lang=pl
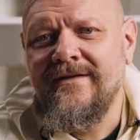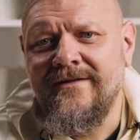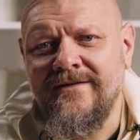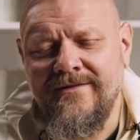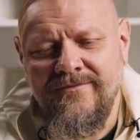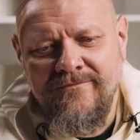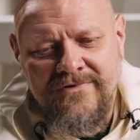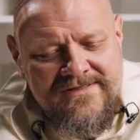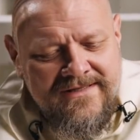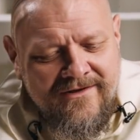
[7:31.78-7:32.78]
y, bo
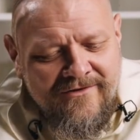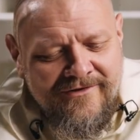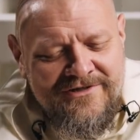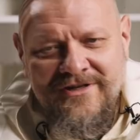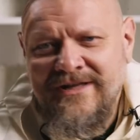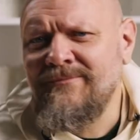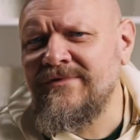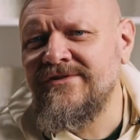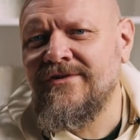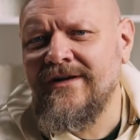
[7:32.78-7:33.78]
z tego właśnie
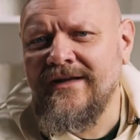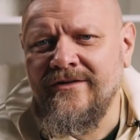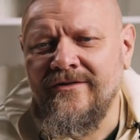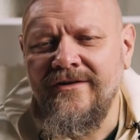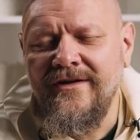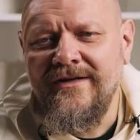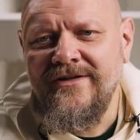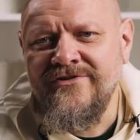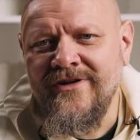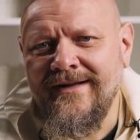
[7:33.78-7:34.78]
niepozornego
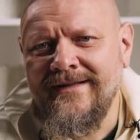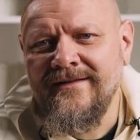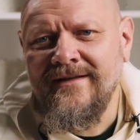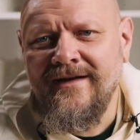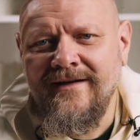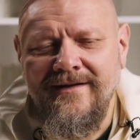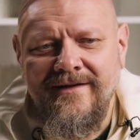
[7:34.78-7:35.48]
ziarenka